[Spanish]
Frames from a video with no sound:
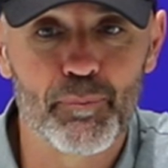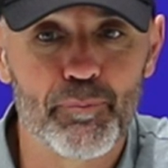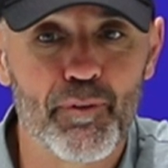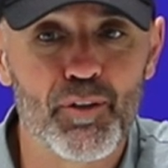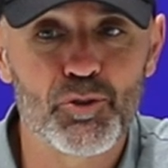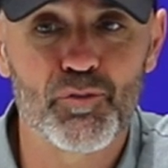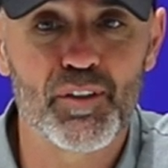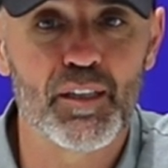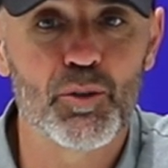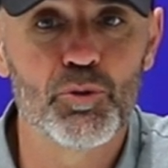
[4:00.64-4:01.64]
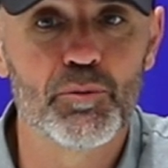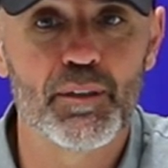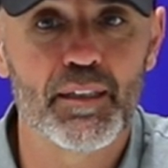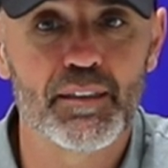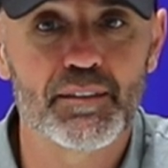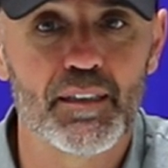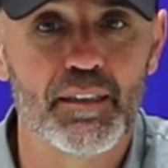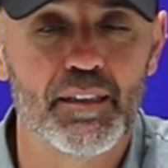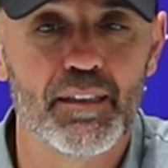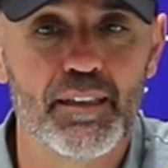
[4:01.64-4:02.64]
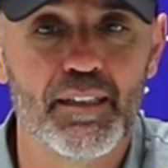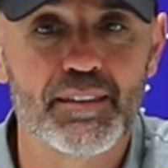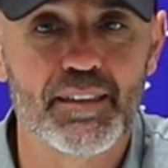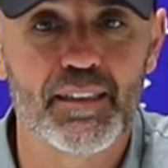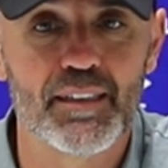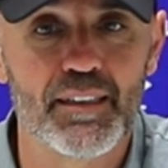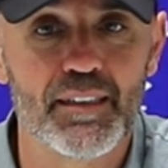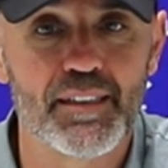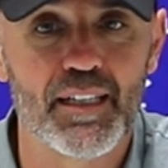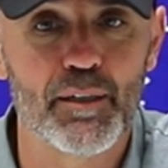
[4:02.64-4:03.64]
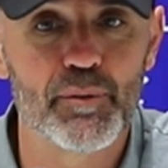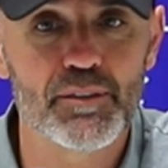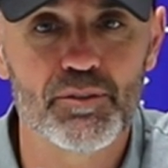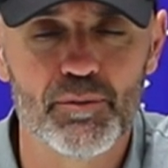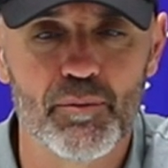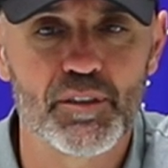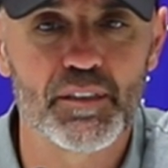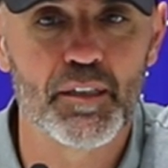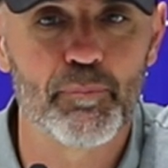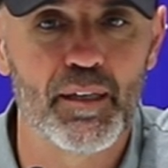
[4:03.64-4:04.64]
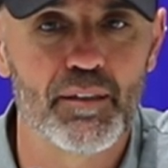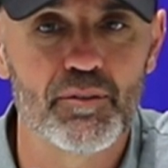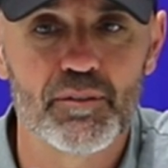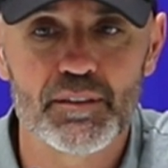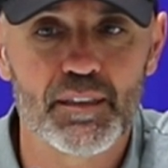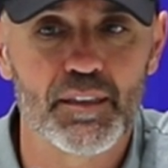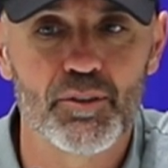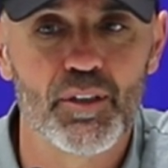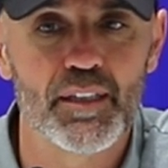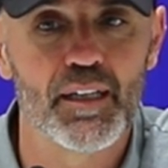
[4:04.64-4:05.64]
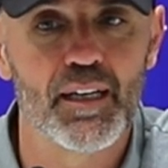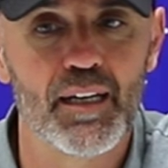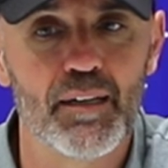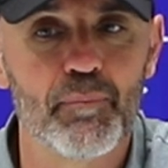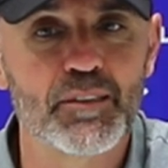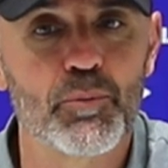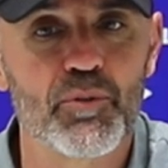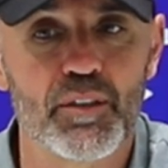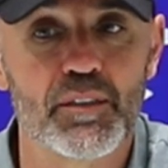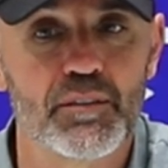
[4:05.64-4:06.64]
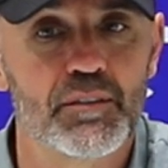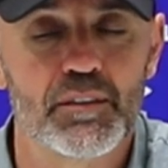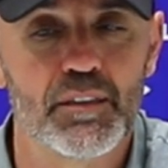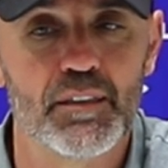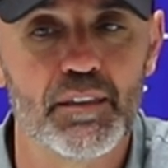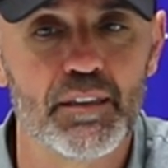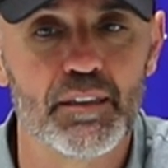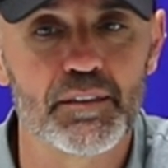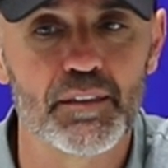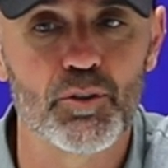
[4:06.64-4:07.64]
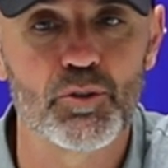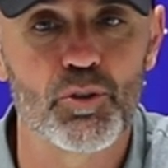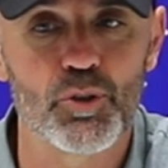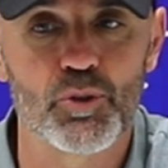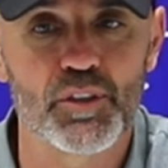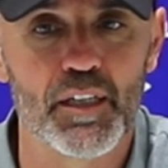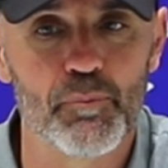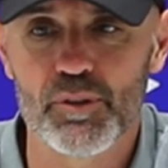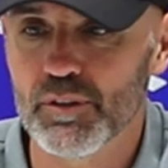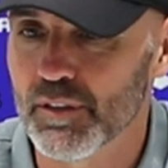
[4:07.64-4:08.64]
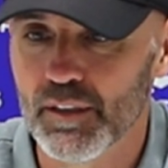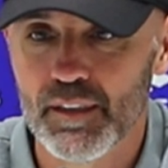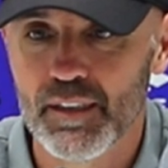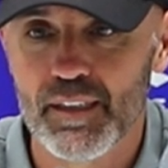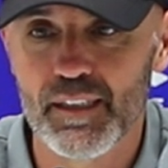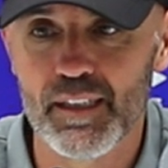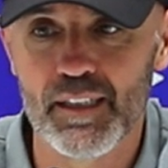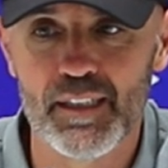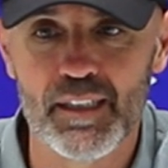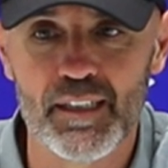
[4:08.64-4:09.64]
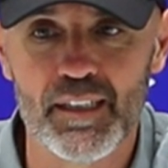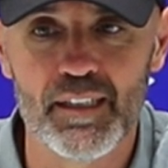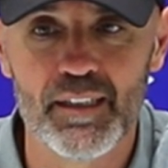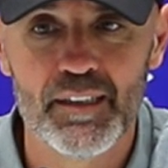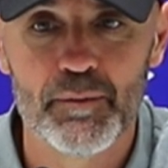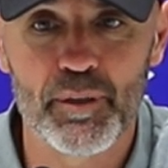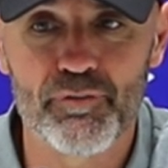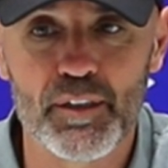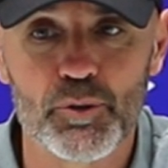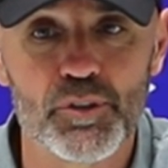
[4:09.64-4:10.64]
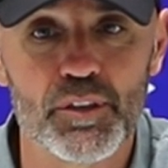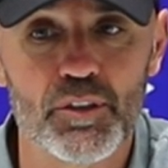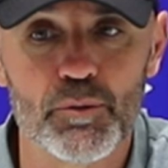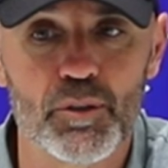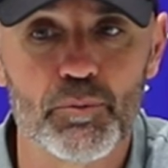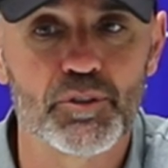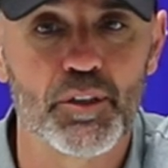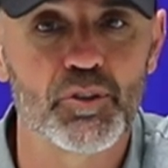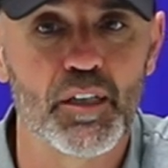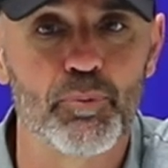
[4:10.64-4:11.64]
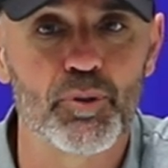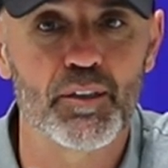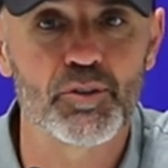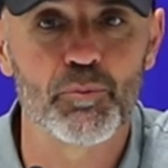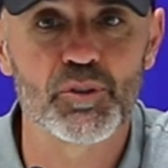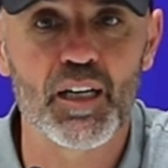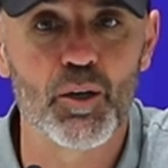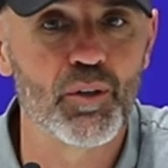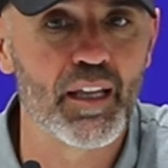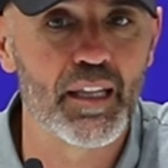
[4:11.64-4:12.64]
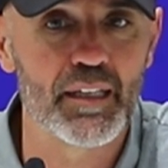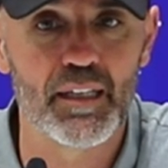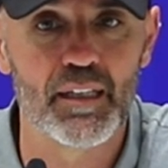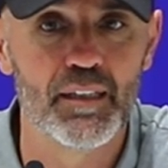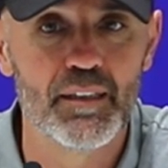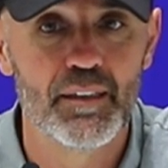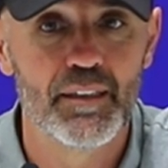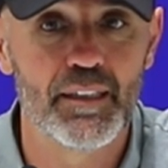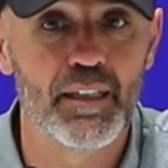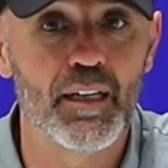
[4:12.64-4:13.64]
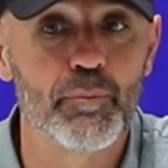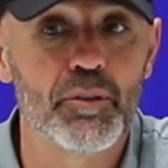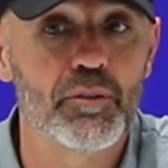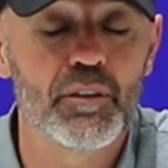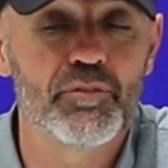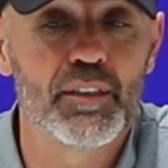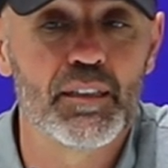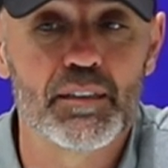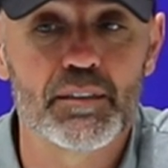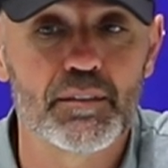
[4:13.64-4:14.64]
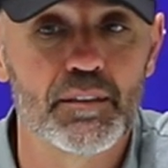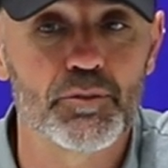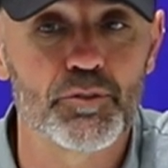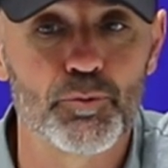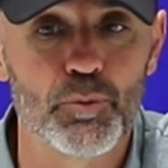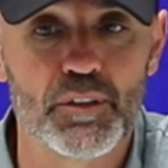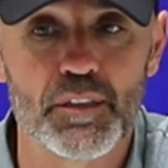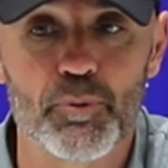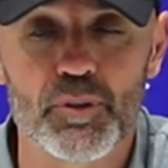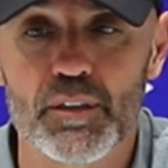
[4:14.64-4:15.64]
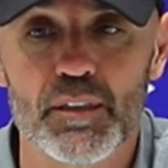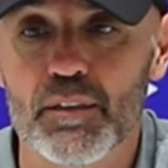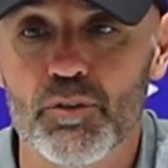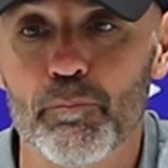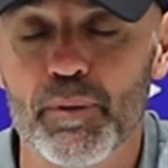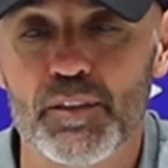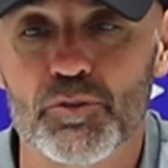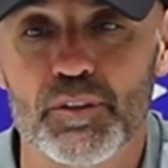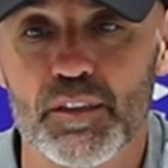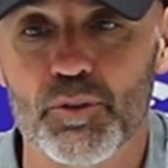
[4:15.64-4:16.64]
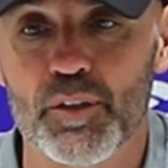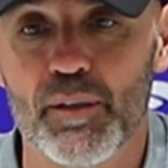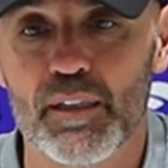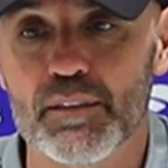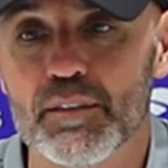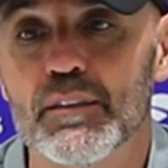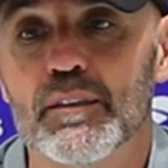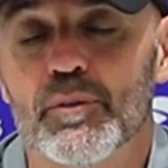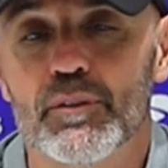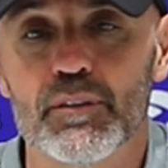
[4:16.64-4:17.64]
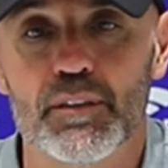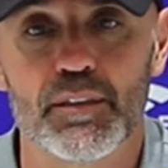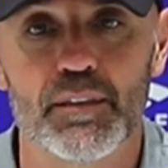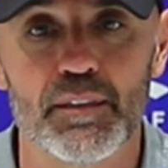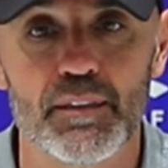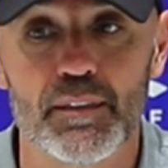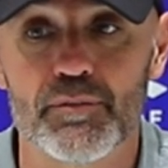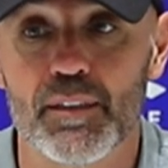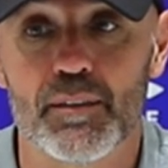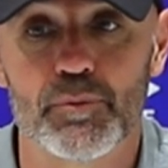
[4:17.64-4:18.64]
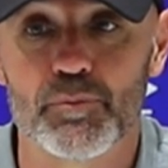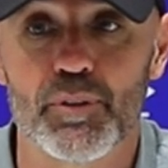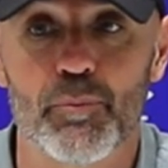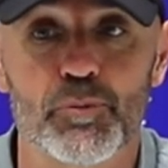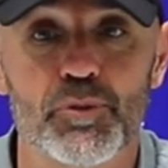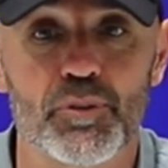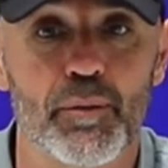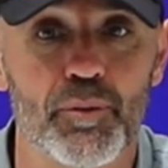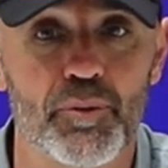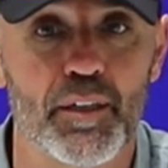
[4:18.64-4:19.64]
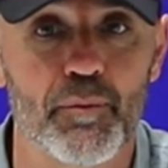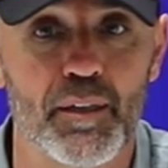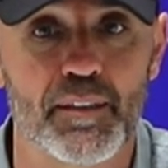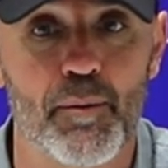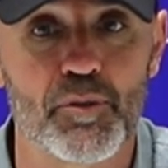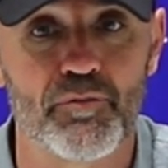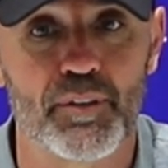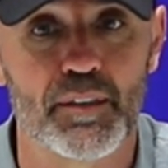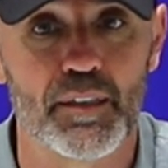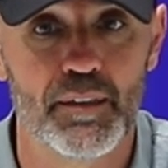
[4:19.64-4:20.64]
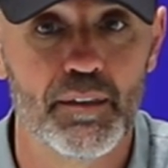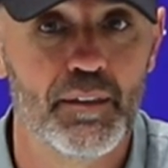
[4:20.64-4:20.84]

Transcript: la propia filosofía del club, aquí hasta que, hasta que se acabe esto vamos a seguir peleando, hasta que no haya más opciones. Si, si lo conseguimos, eh, perfecto, y si no, bueno, pues que no sea porque nos hemos dejado nada en el, en el camino, ¿no? Al final es, esto es fútbol, es deporte, compites contra tus rivales y bueno, y, al final, pues bueno, ya hemos visto también hoy el rival que teníamos enfrente.